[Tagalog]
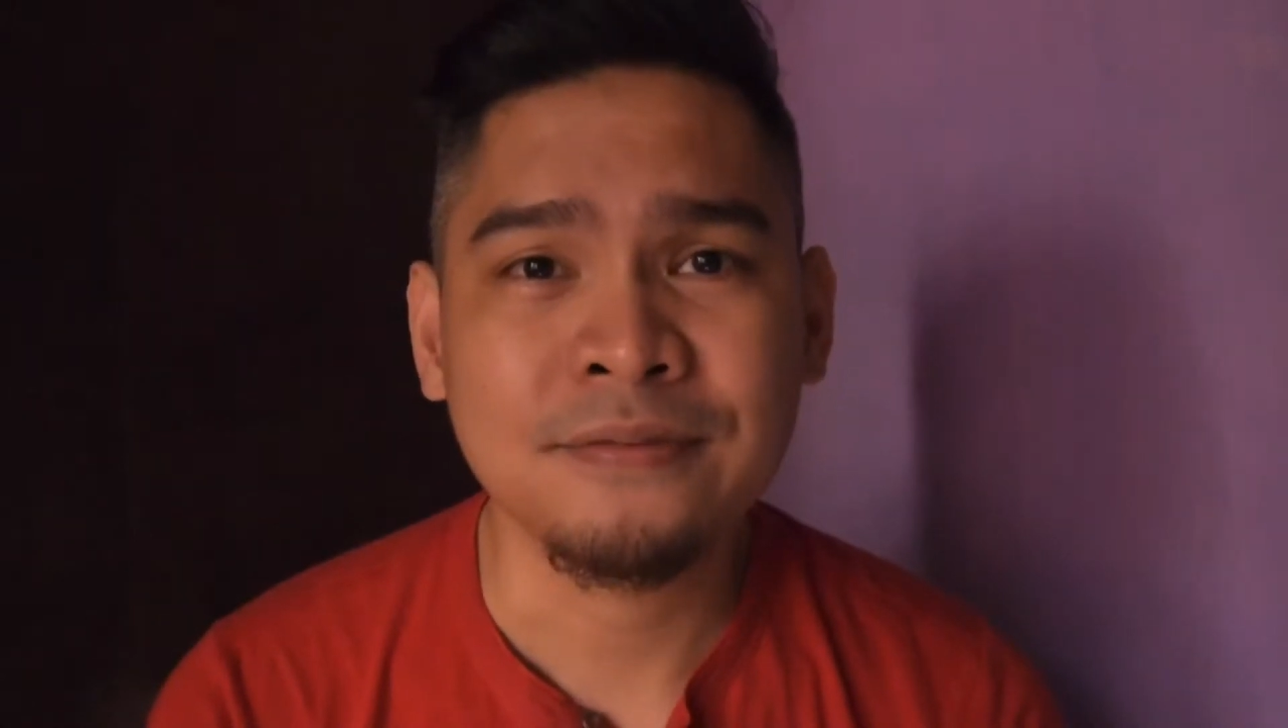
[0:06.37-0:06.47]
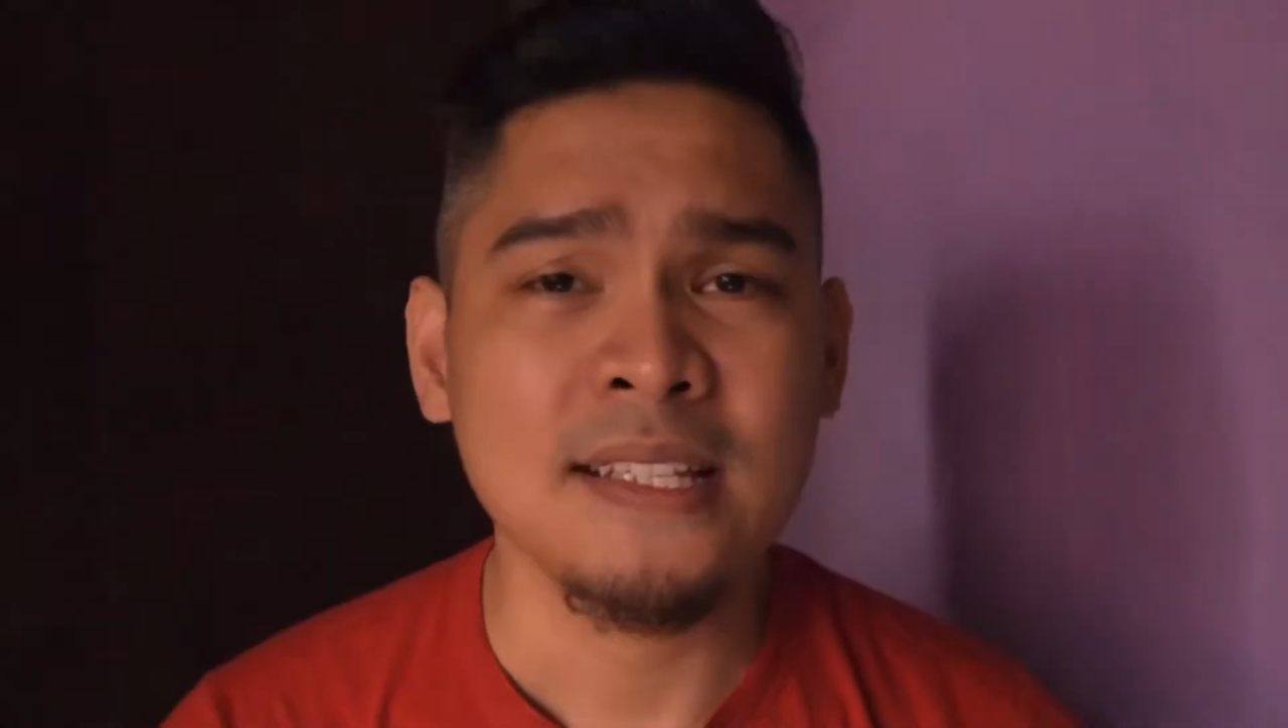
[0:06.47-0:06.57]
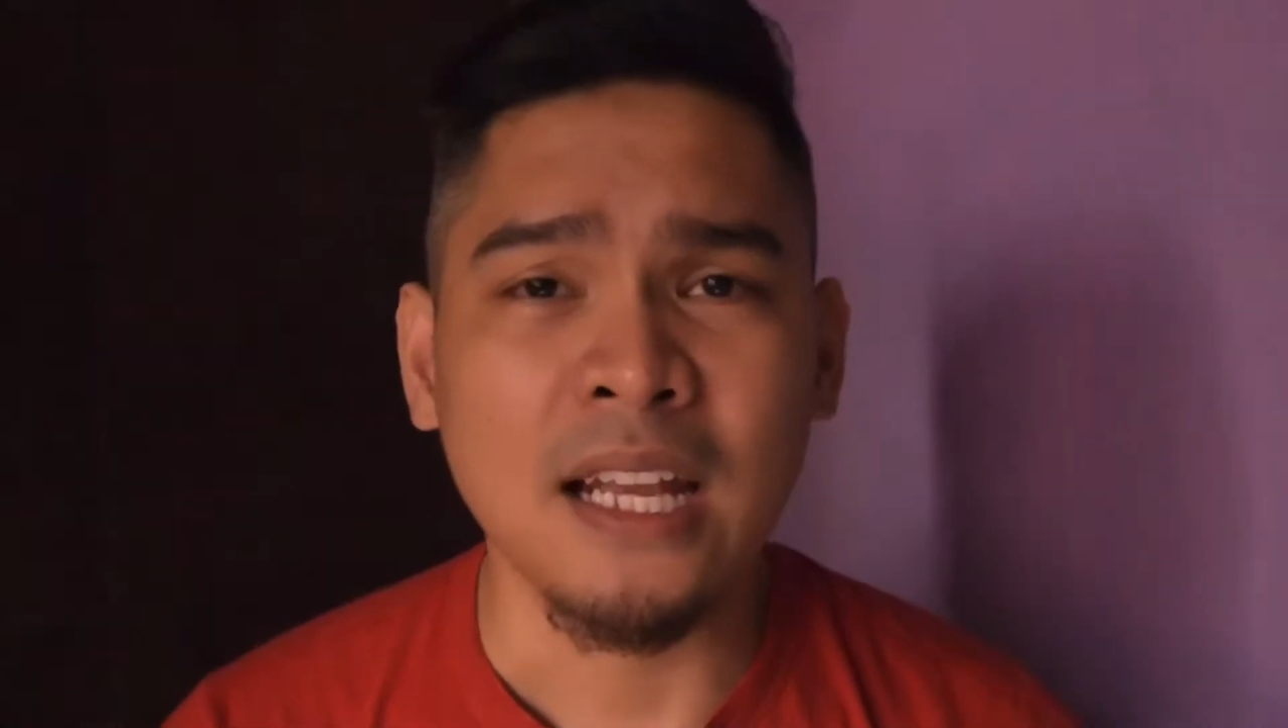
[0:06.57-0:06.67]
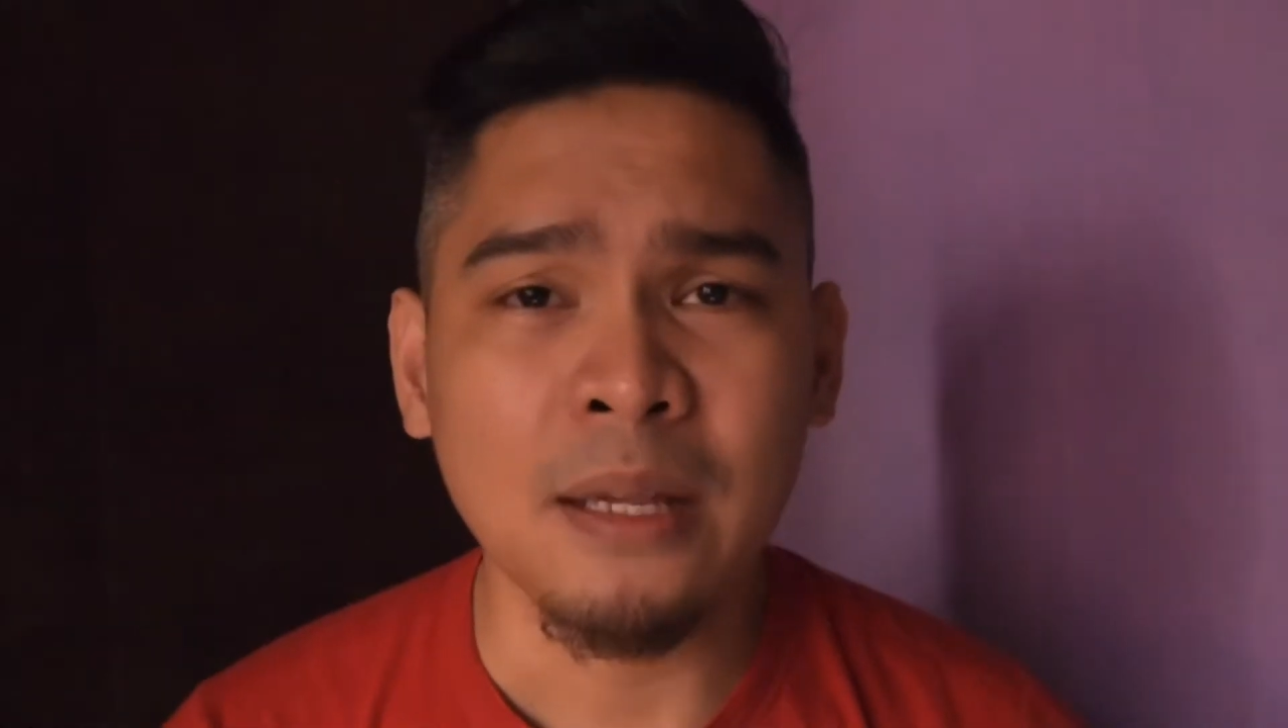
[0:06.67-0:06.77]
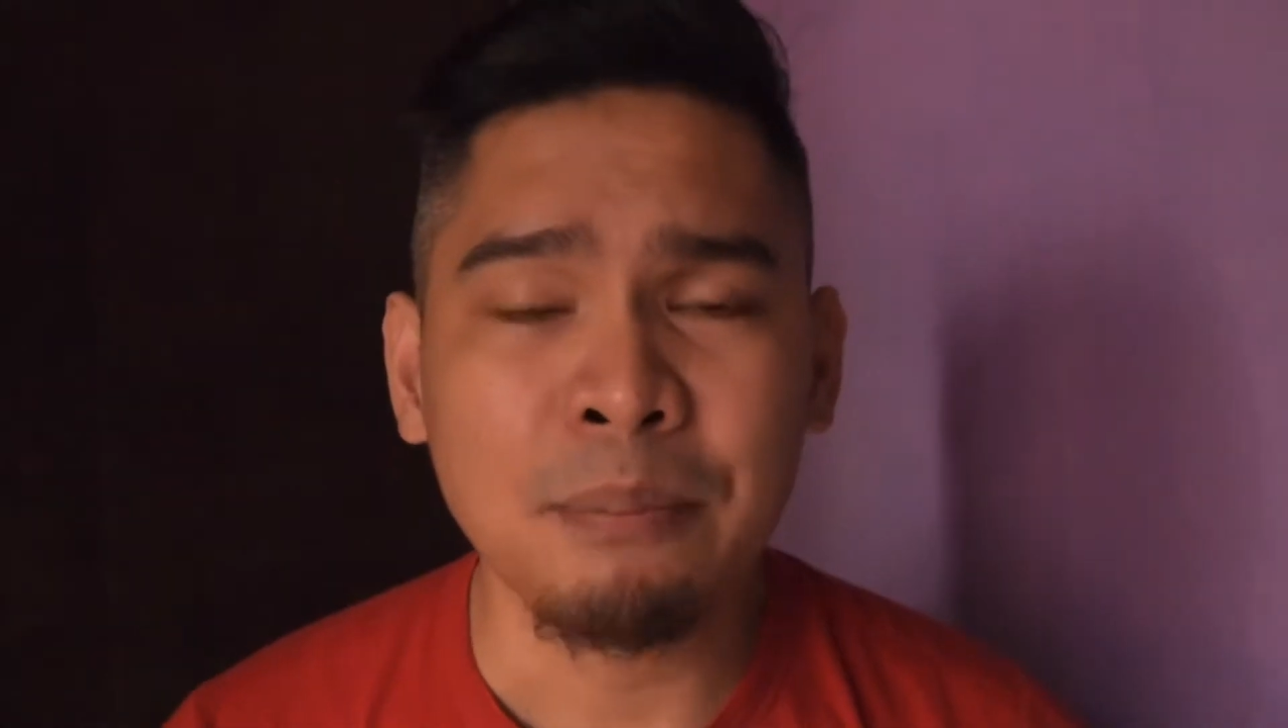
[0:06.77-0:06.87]

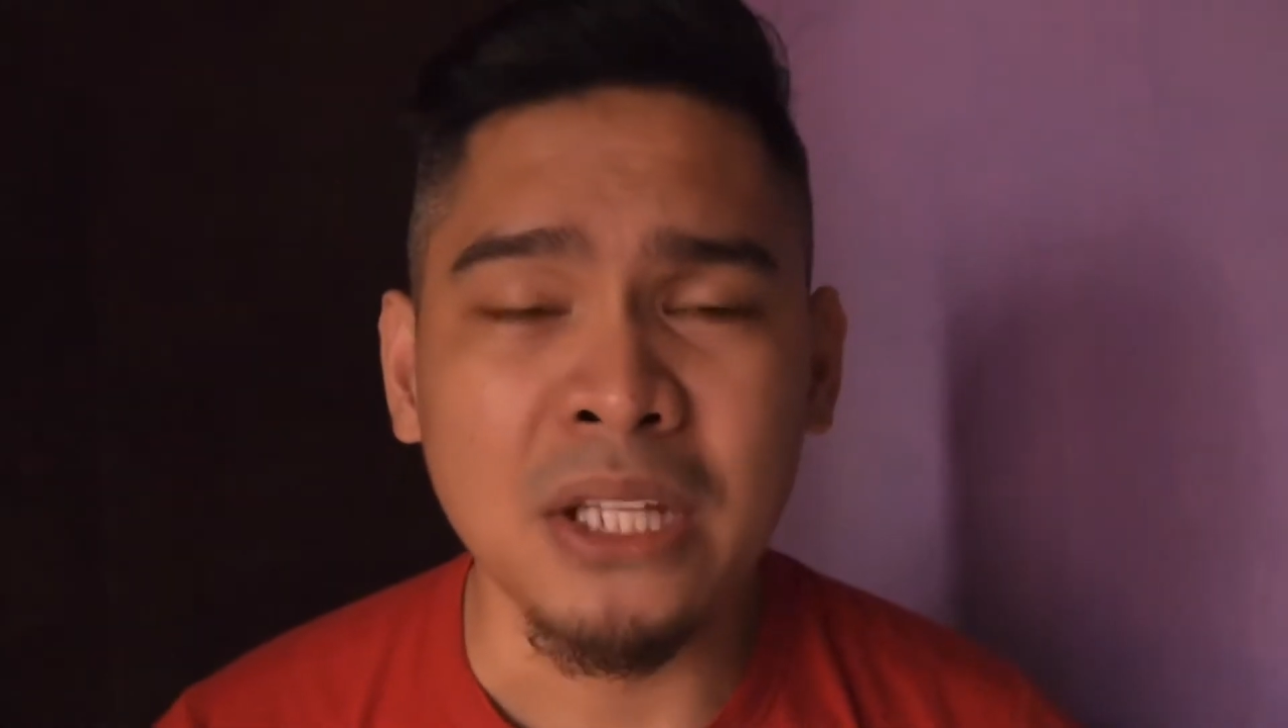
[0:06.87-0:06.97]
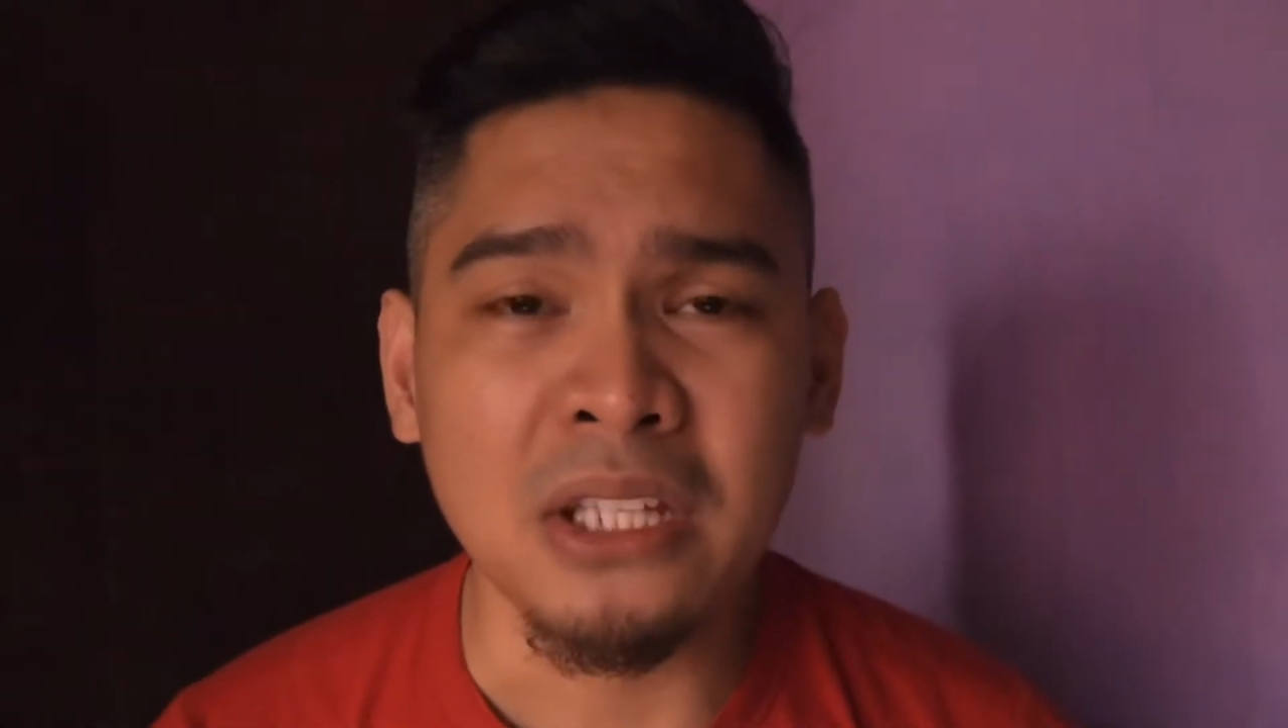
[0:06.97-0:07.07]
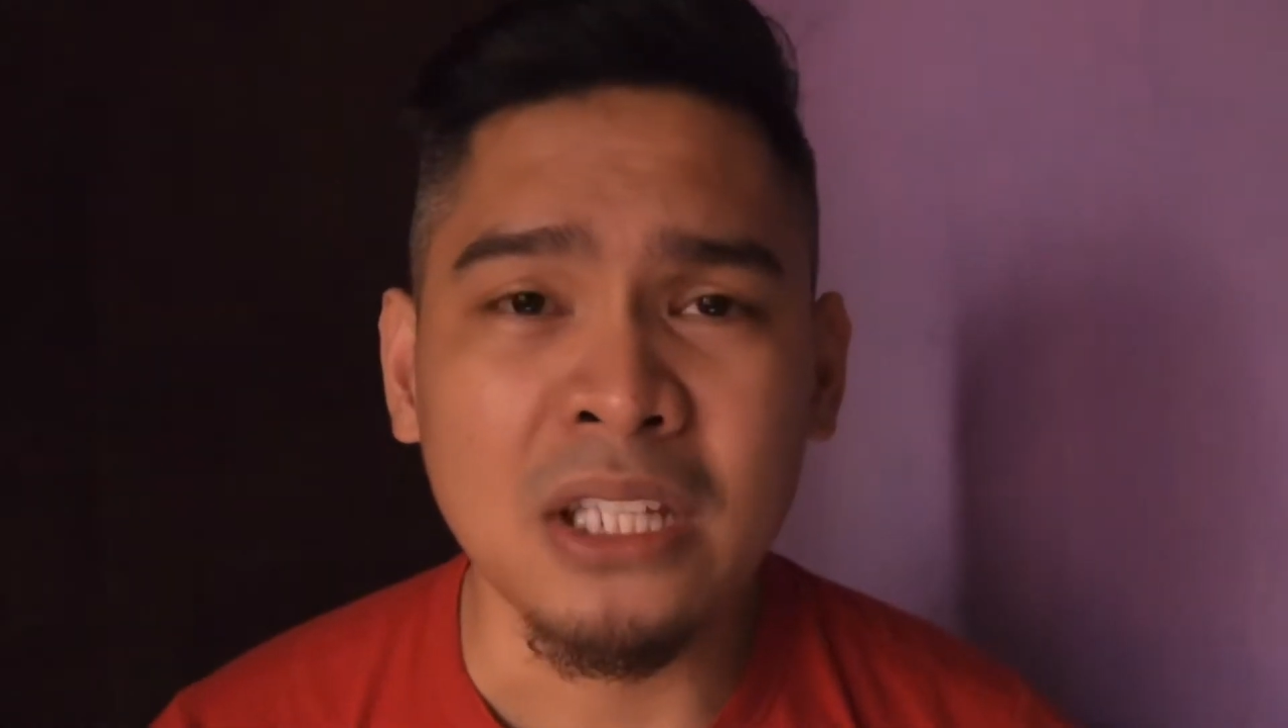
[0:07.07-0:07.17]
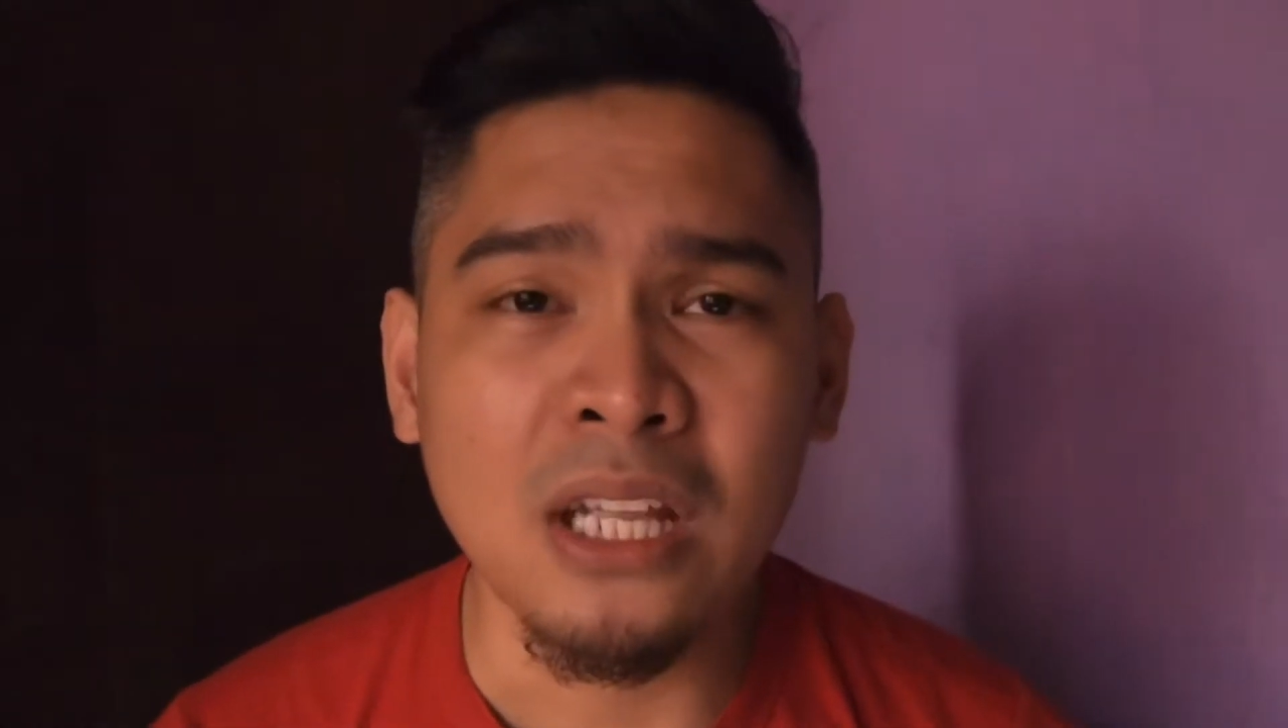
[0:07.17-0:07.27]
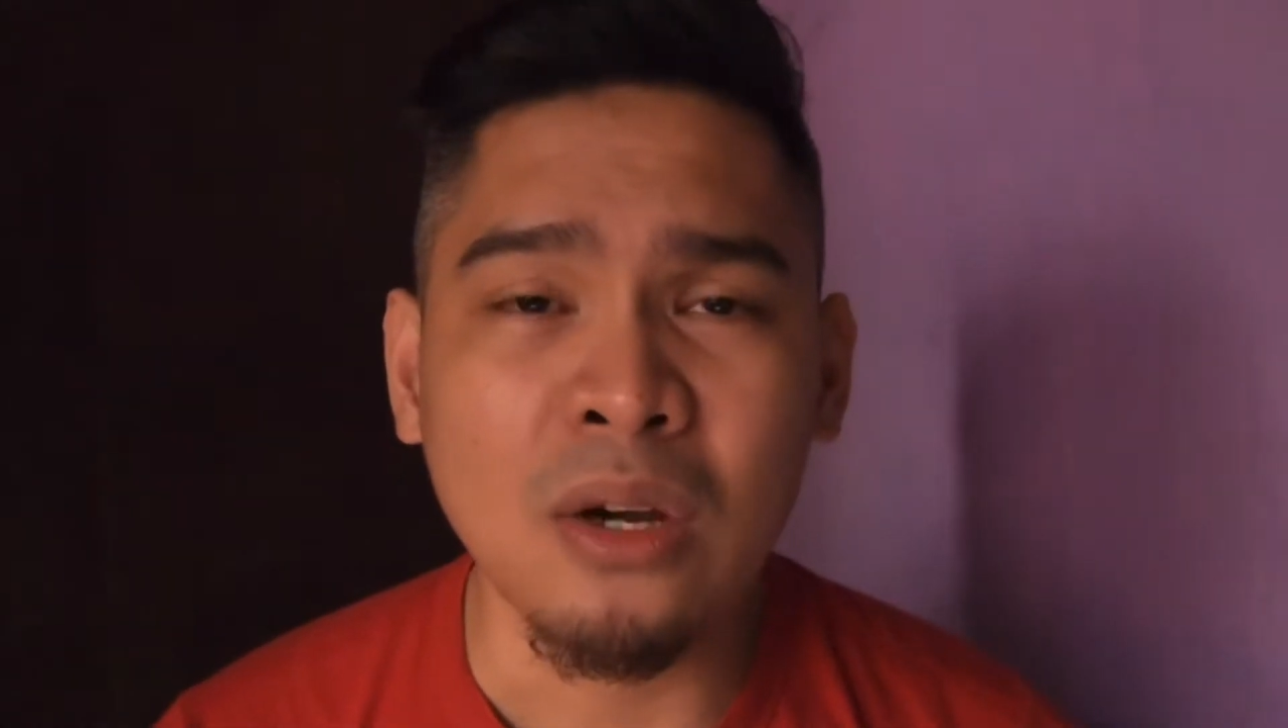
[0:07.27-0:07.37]
Sana pinili